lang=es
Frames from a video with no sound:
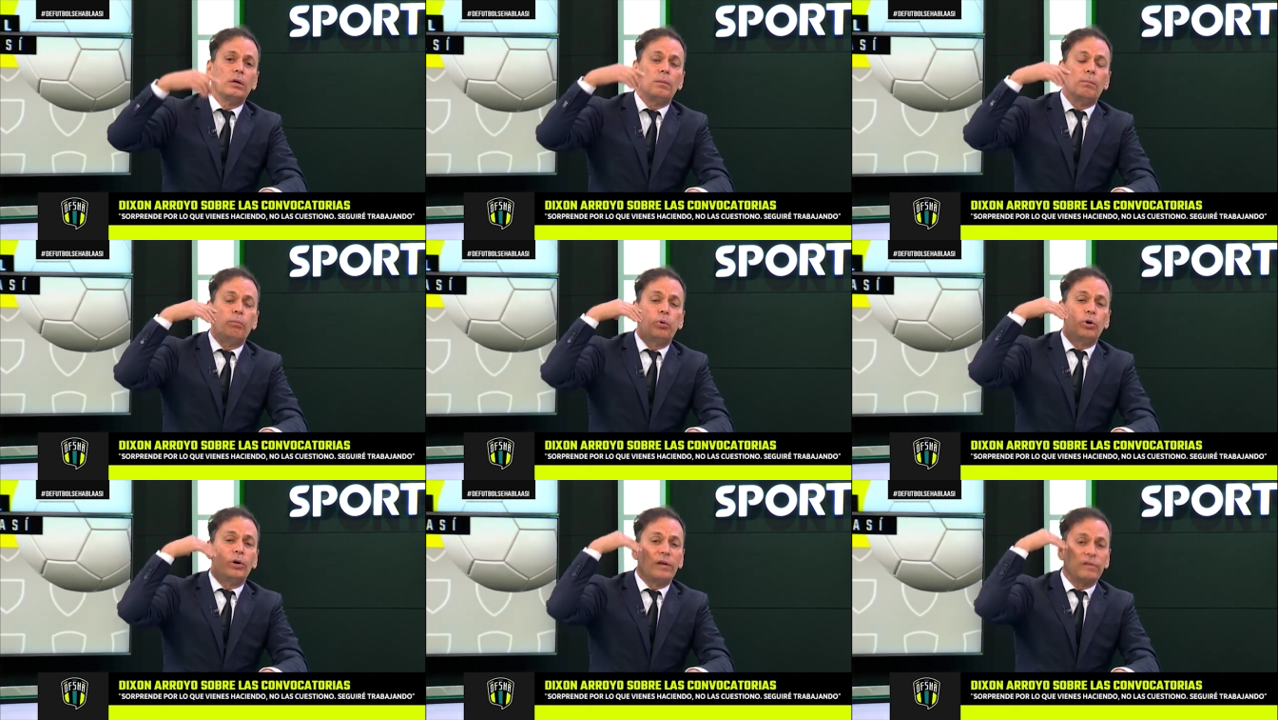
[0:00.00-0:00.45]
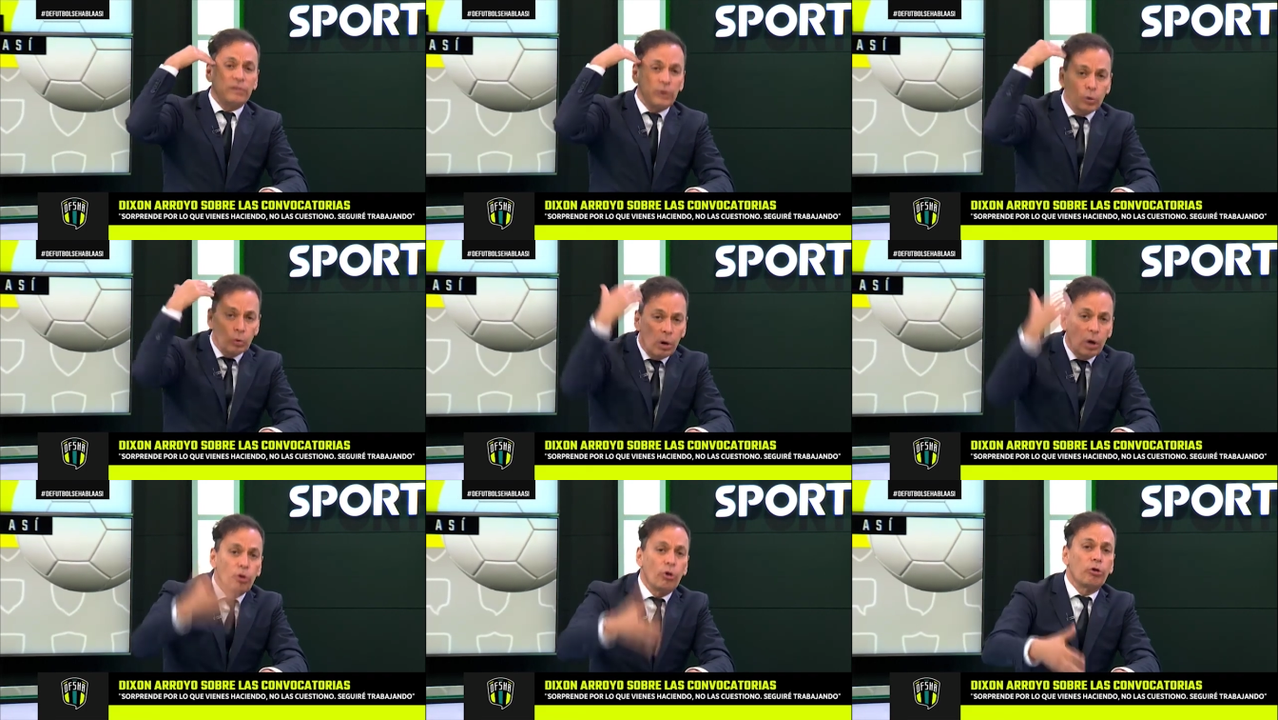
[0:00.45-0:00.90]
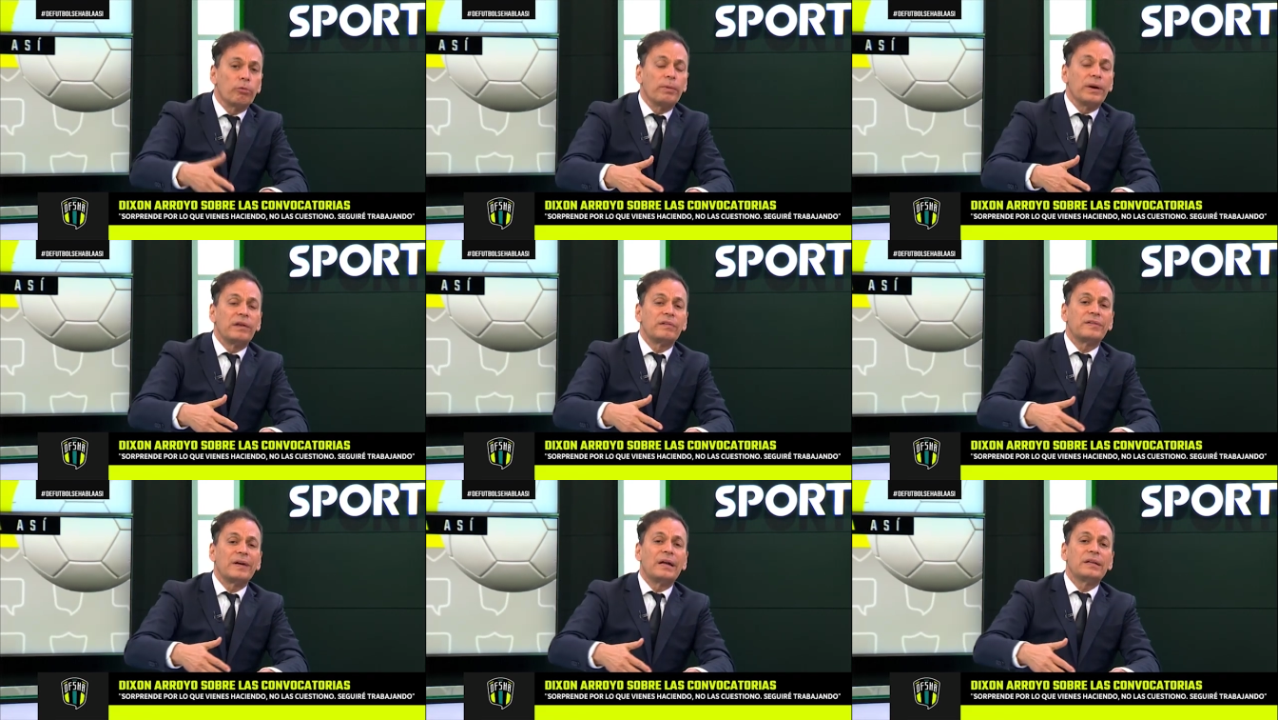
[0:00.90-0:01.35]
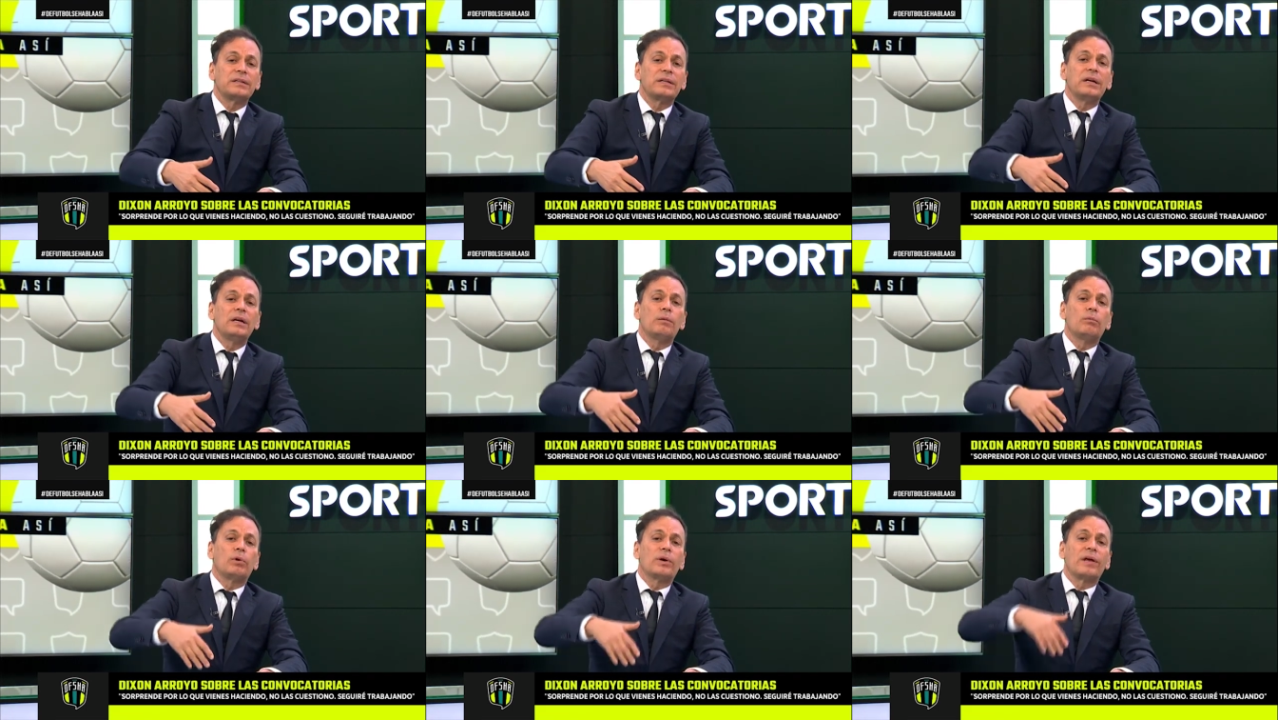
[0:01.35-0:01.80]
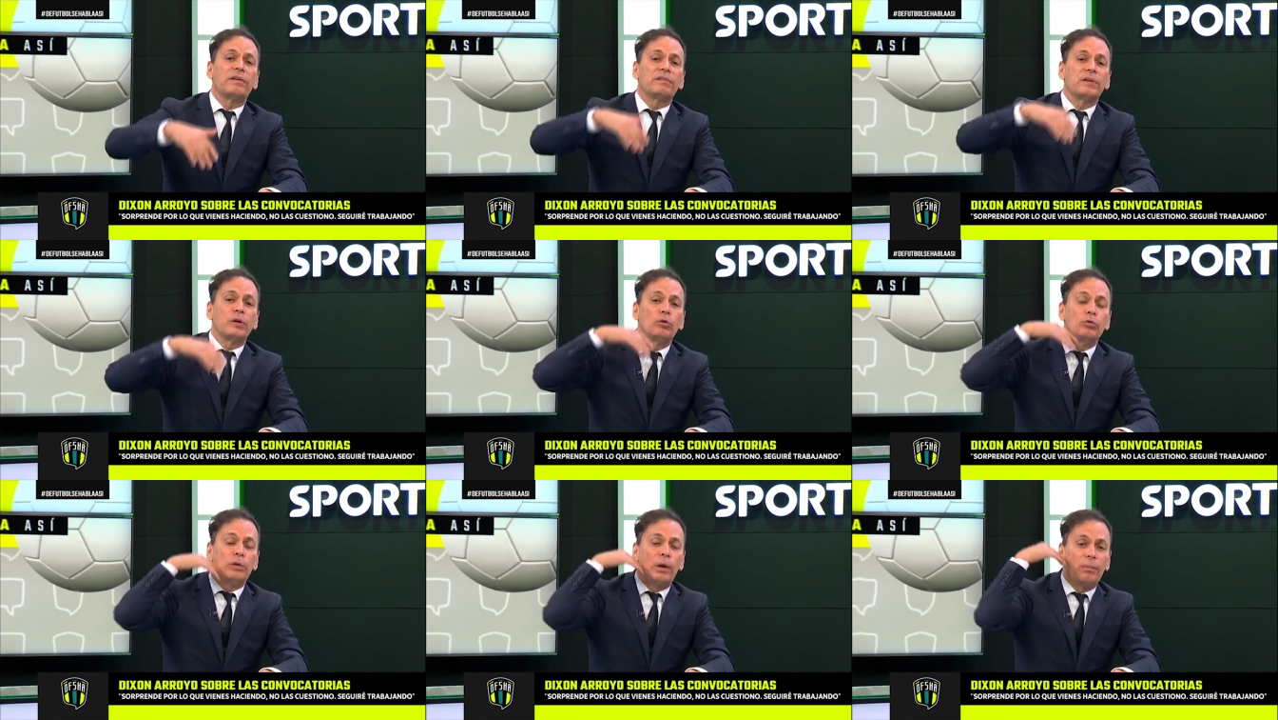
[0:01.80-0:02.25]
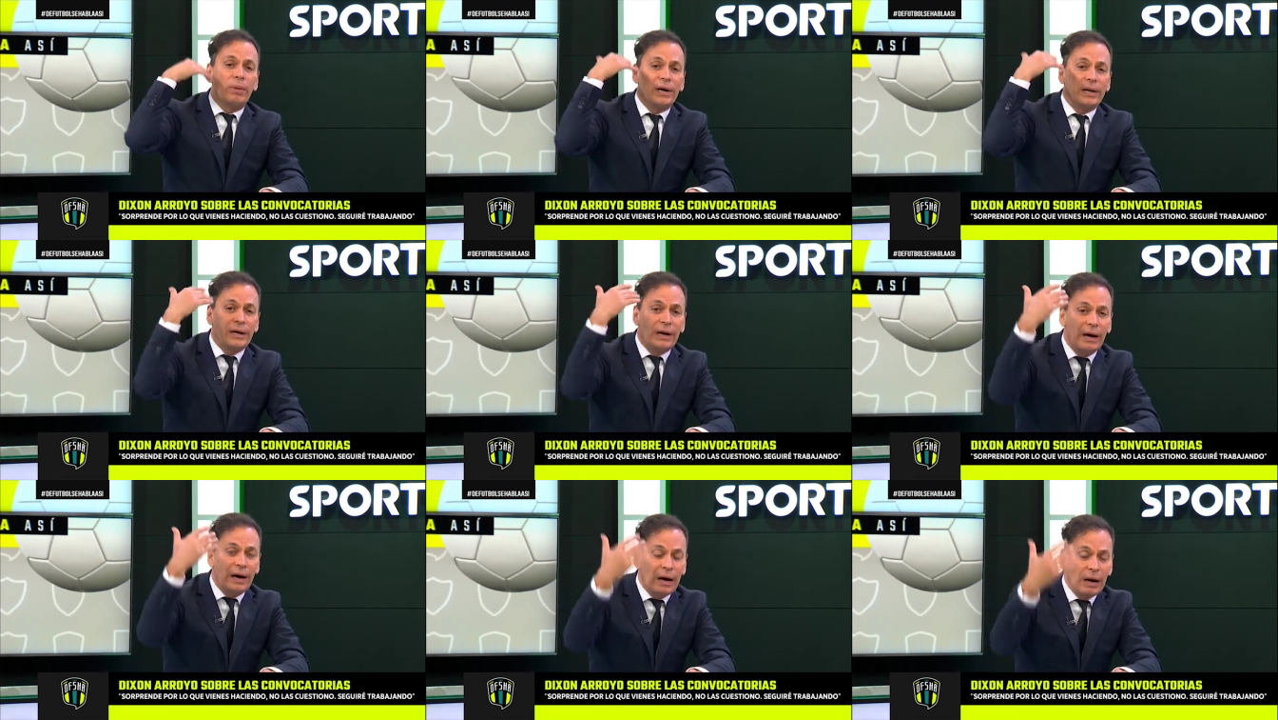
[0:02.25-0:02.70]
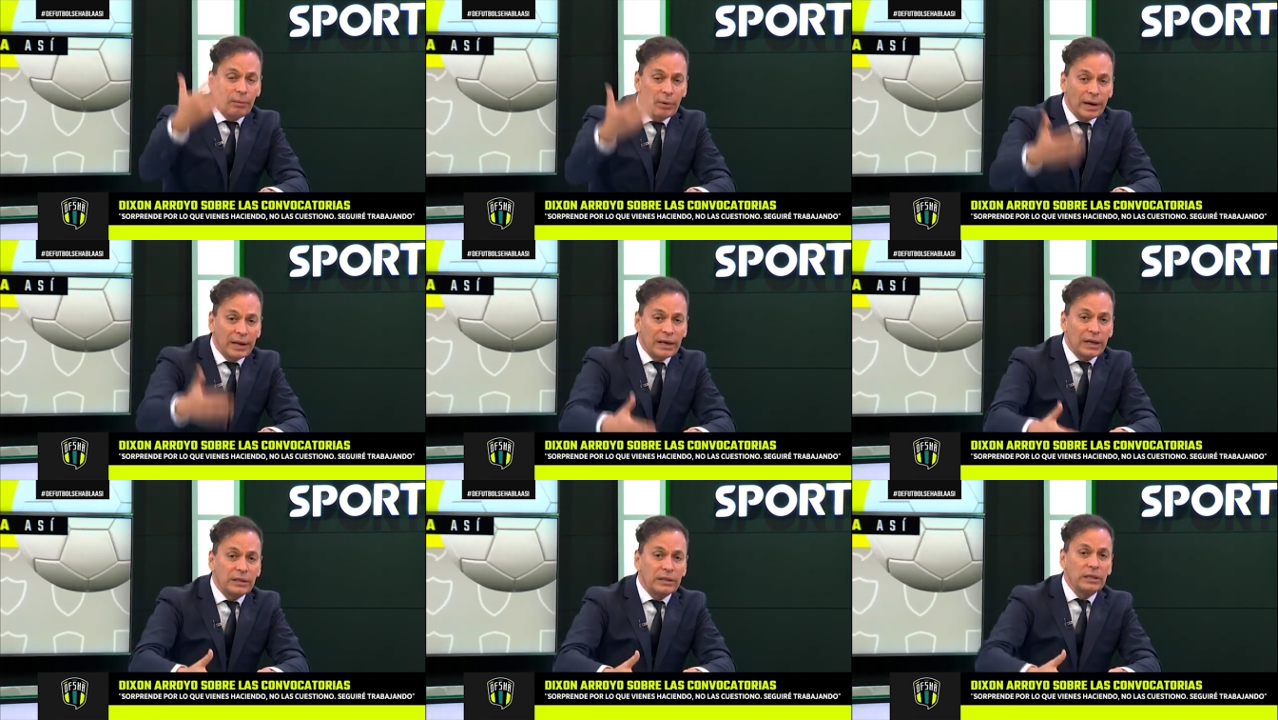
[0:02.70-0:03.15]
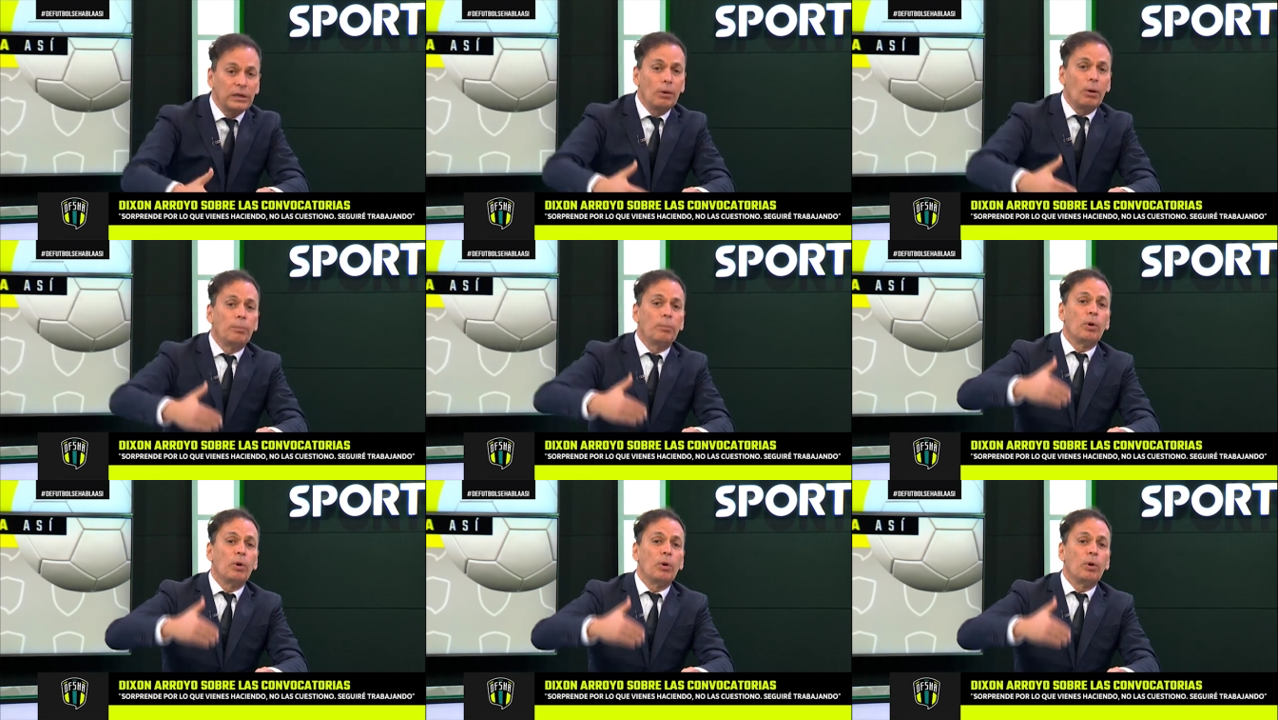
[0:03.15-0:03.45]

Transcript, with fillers: voy a ser un jugador versátil, voy a ser una marca abarcativa,